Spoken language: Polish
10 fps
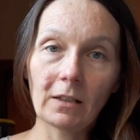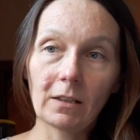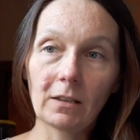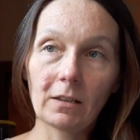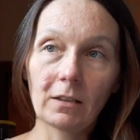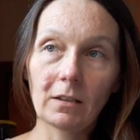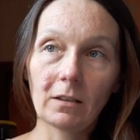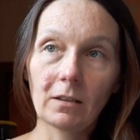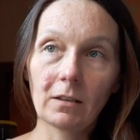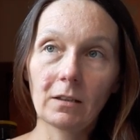
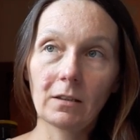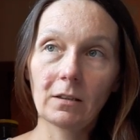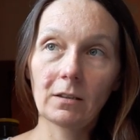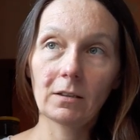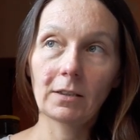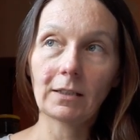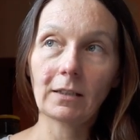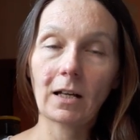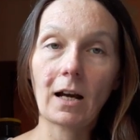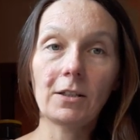e, ta
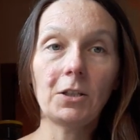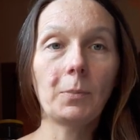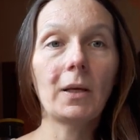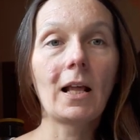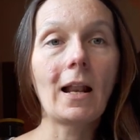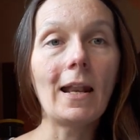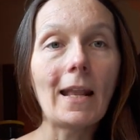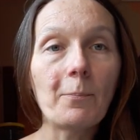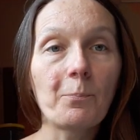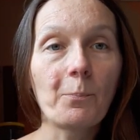taka niby
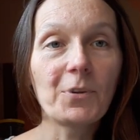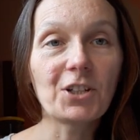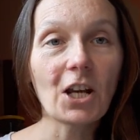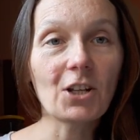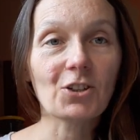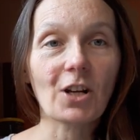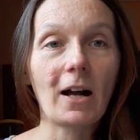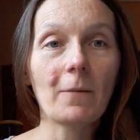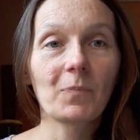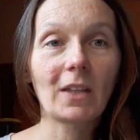
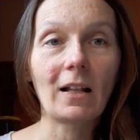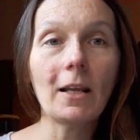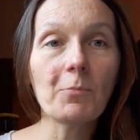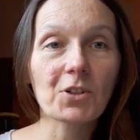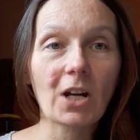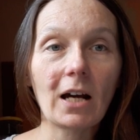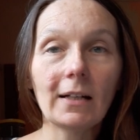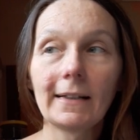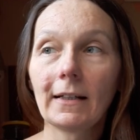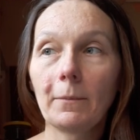lepsiejsza, ta lepsza
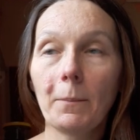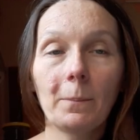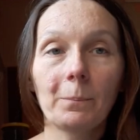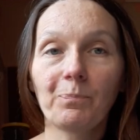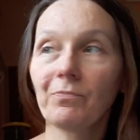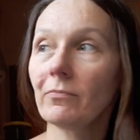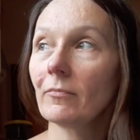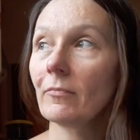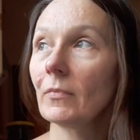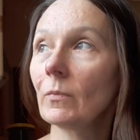mm,
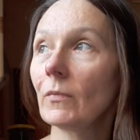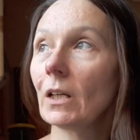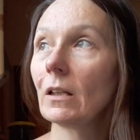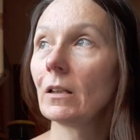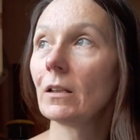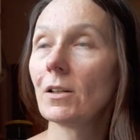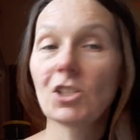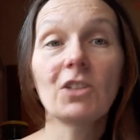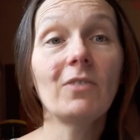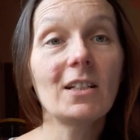mm,
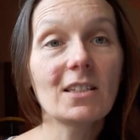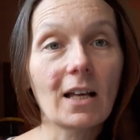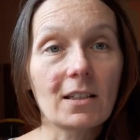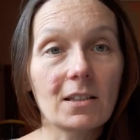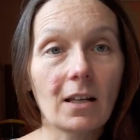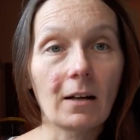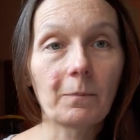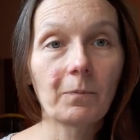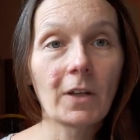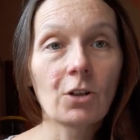cywilizacja.
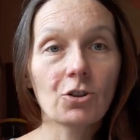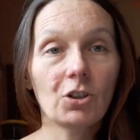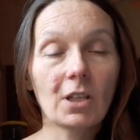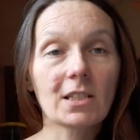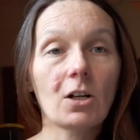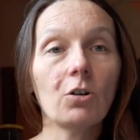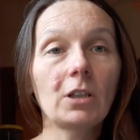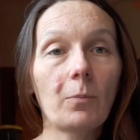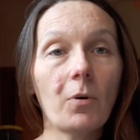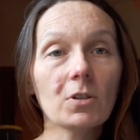Czyli ta
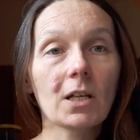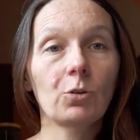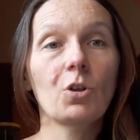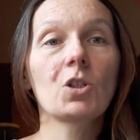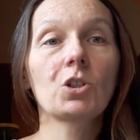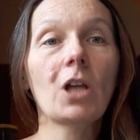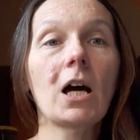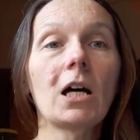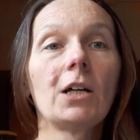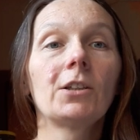zachodnia Polska to jest ta,
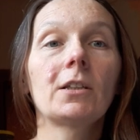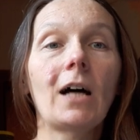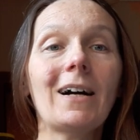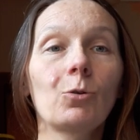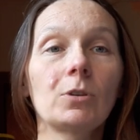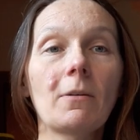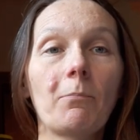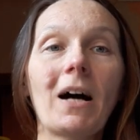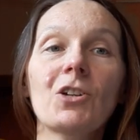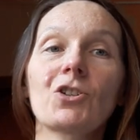ta która
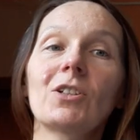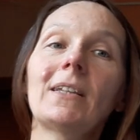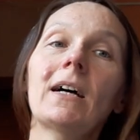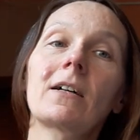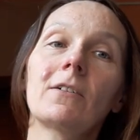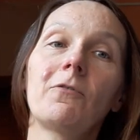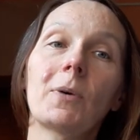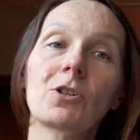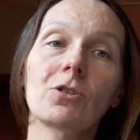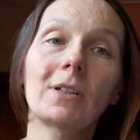patrzy tak,
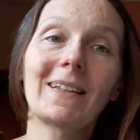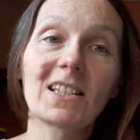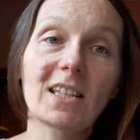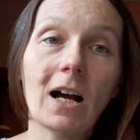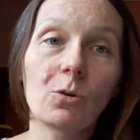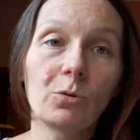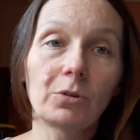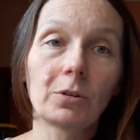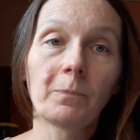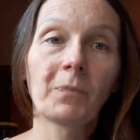wpatrzona na zachód,